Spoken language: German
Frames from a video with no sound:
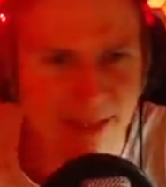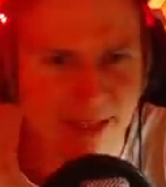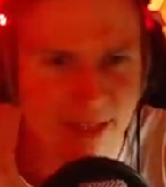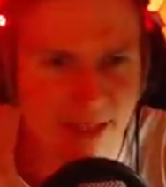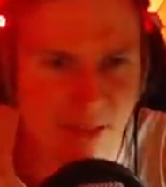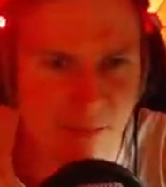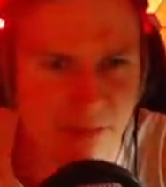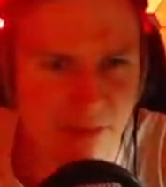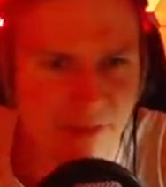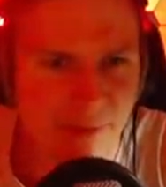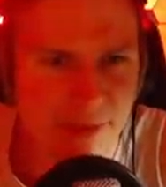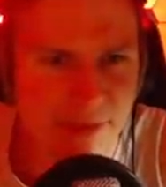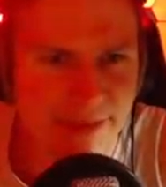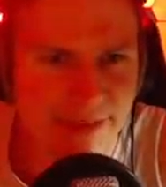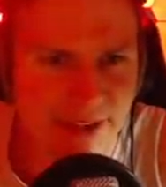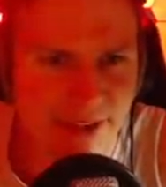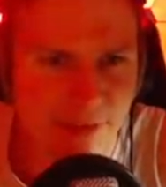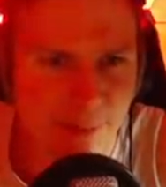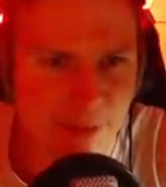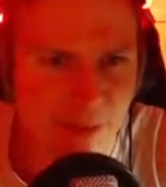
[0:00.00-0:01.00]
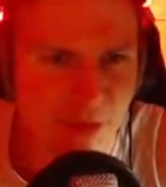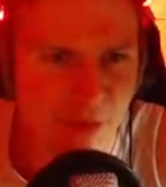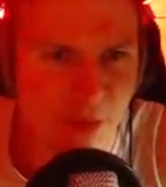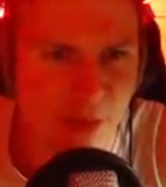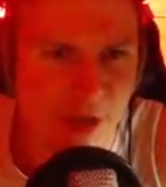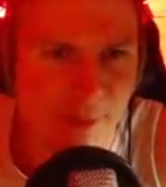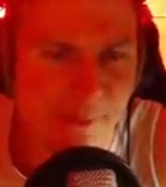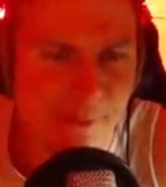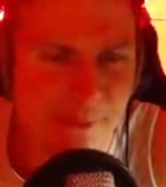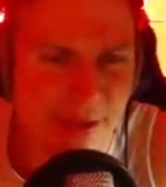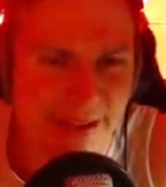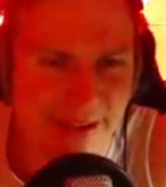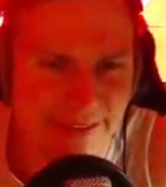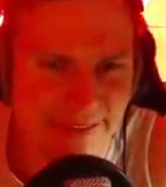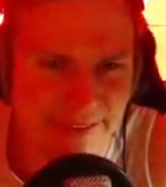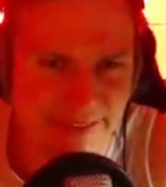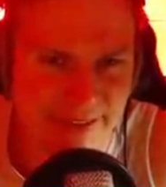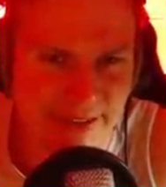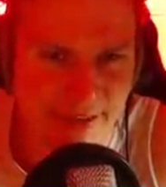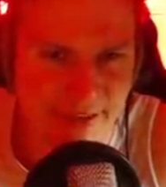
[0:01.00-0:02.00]
kriegt ein bisschen mehr Attack Speed, vor allem
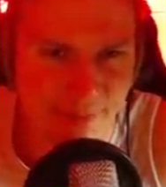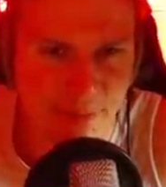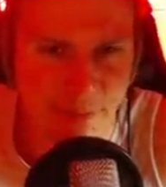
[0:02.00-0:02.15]
Base Attack Speed